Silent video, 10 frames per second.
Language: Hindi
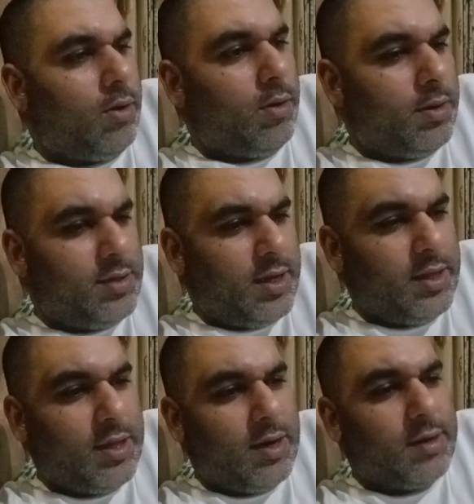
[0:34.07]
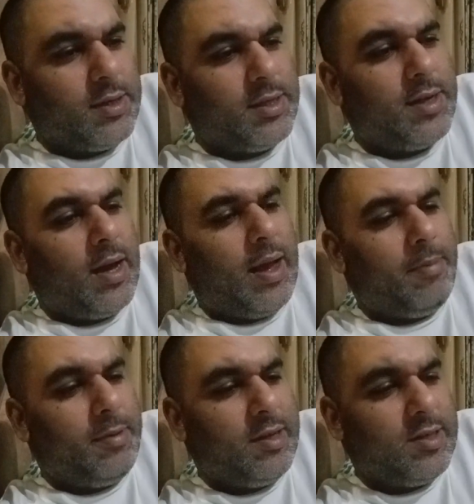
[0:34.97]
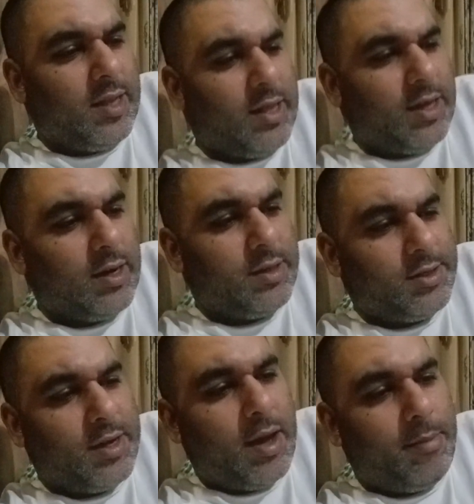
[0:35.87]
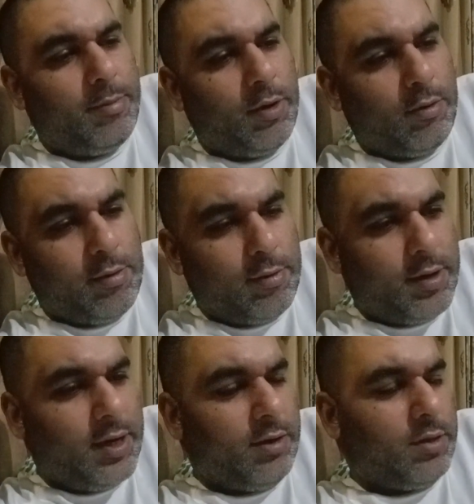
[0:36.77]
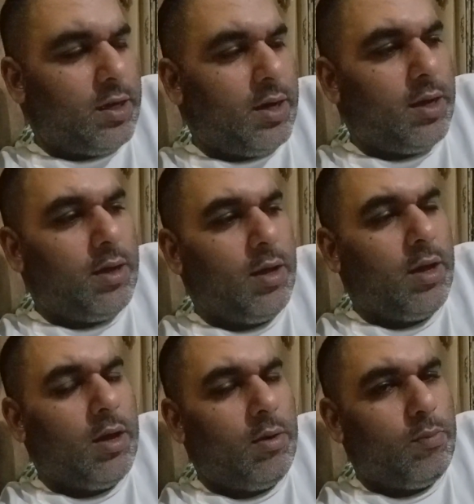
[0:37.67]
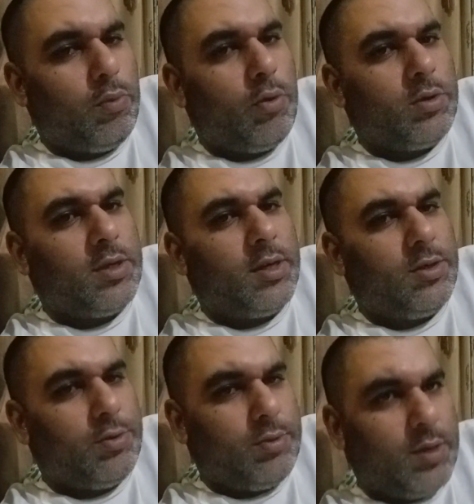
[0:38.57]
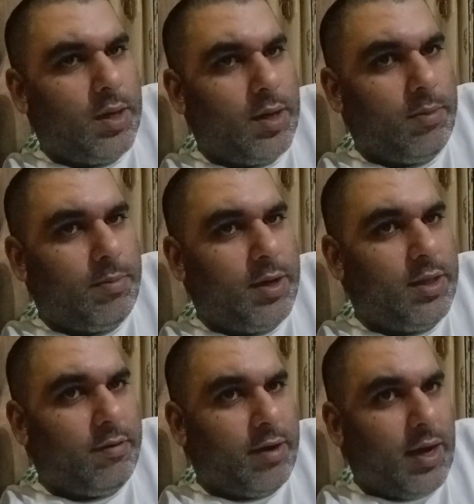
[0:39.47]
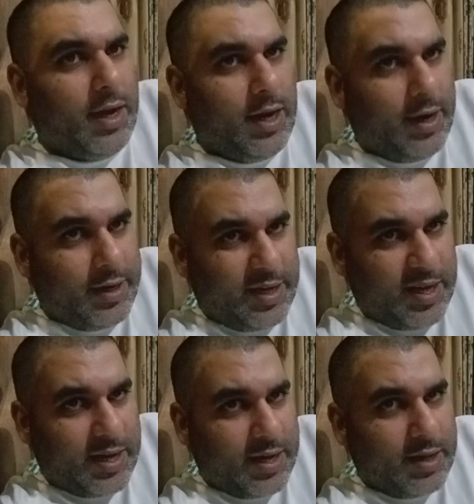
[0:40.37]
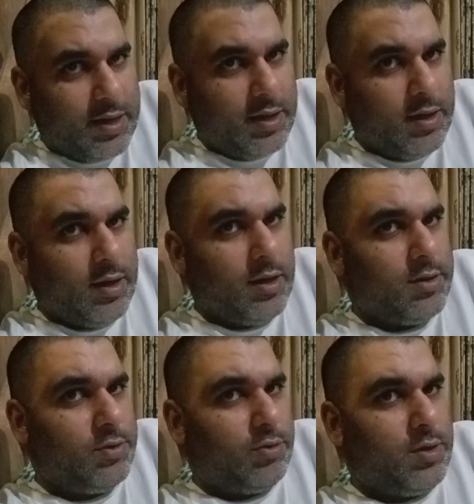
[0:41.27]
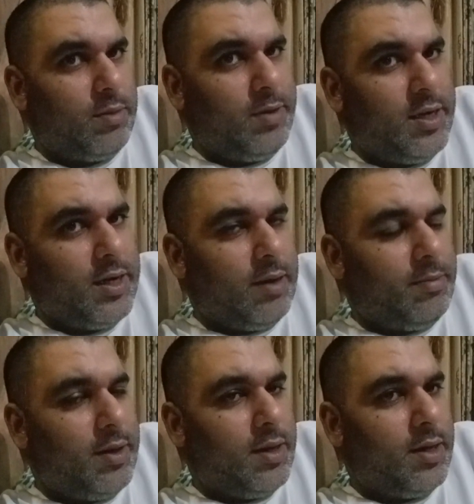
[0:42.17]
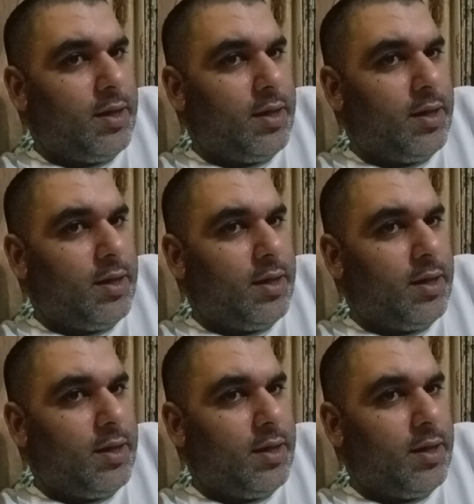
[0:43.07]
और सही तरह किसी का ऐप ही नहीं चलता किसी का ऐप डाउनलोड नहीं होता बहुत से इश्यूज़ हैं बड़ी दफ़ा हाईलाइट किया है सोशल मीडिया पे